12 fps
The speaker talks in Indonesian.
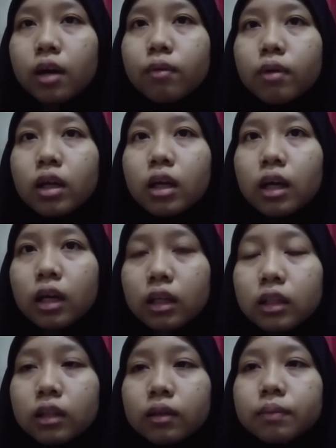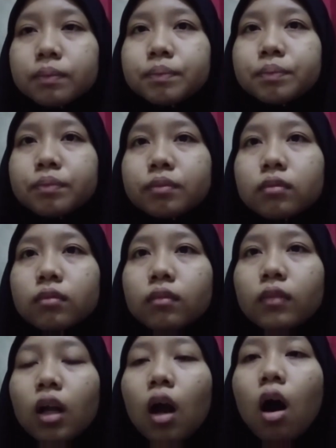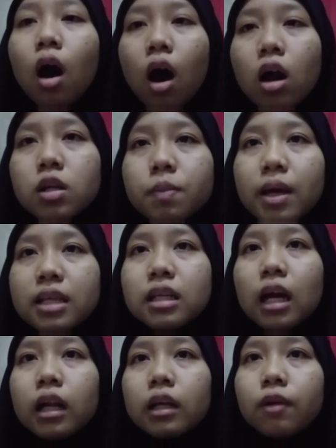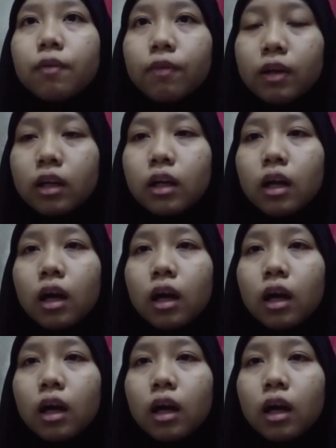weekend or special event.